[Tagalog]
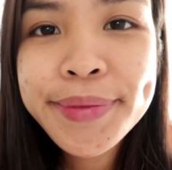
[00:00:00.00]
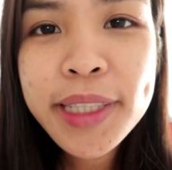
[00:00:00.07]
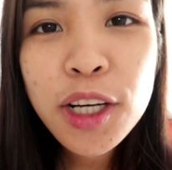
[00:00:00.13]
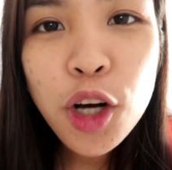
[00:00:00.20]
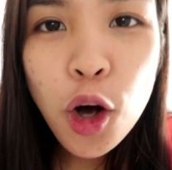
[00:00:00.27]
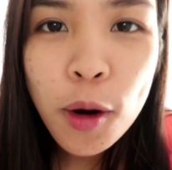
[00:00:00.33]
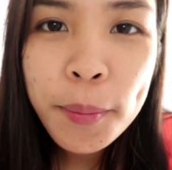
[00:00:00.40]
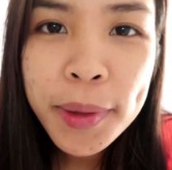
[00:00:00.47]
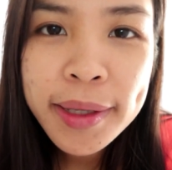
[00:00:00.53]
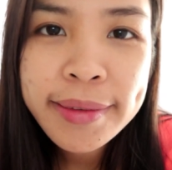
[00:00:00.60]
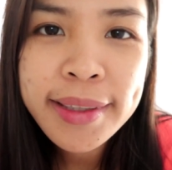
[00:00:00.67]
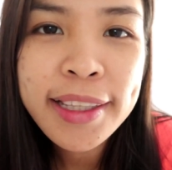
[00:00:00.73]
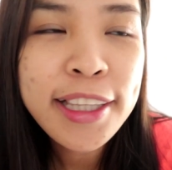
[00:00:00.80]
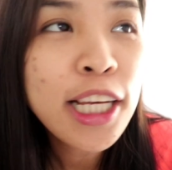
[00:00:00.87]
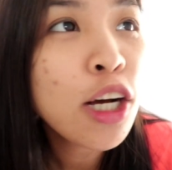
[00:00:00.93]

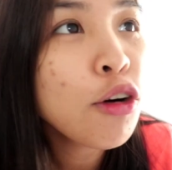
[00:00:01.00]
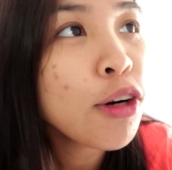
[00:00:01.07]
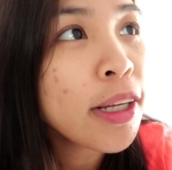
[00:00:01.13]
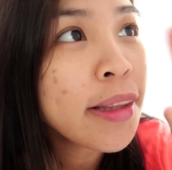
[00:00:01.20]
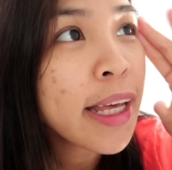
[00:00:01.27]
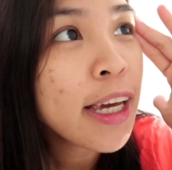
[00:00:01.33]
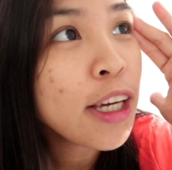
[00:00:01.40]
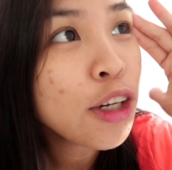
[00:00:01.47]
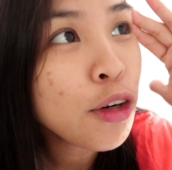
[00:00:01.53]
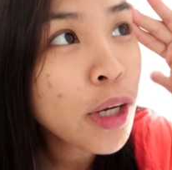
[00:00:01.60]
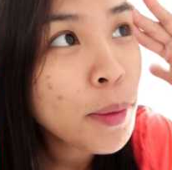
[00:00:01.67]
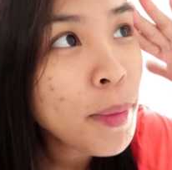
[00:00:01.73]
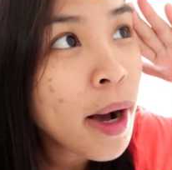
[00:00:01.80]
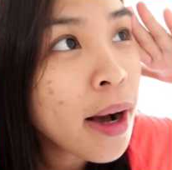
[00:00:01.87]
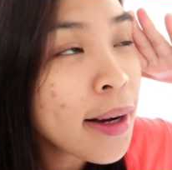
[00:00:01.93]
nag-comment, hindi ko na-take yung
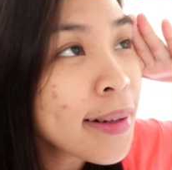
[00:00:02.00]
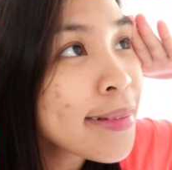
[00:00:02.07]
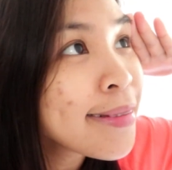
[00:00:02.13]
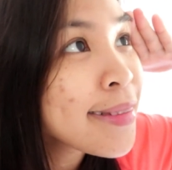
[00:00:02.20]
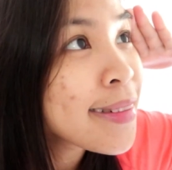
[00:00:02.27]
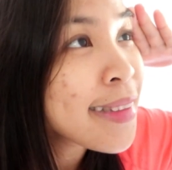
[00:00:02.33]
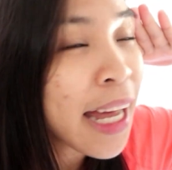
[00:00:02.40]
ibang